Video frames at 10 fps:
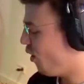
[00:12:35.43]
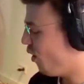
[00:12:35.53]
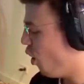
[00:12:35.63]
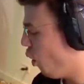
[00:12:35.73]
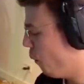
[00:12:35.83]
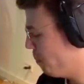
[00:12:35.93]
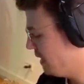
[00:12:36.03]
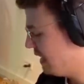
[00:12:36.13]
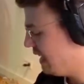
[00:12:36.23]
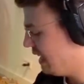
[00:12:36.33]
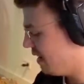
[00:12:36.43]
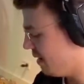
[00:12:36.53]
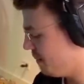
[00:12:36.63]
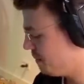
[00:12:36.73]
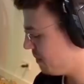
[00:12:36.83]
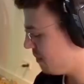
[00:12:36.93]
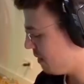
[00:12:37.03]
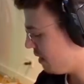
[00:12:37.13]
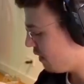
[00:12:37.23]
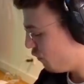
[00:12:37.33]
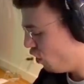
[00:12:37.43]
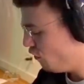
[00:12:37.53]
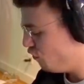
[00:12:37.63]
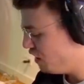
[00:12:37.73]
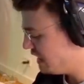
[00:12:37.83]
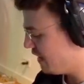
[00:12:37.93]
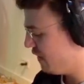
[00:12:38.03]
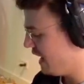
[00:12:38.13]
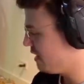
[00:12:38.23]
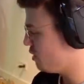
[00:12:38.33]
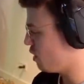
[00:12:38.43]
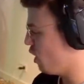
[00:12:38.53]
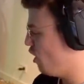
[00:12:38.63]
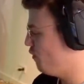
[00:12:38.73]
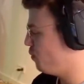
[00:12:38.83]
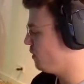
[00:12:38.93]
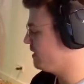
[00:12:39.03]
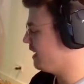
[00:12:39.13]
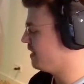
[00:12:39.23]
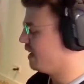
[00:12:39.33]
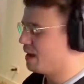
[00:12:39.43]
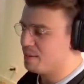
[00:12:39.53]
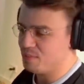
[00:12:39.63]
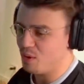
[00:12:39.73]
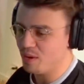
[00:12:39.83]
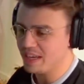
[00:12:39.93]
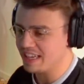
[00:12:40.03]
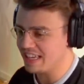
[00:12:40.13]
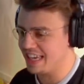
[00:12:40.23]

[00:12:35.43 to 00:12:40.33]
Open hier. 5 Liter Wein, Junge, 11 Bro, ich, ich,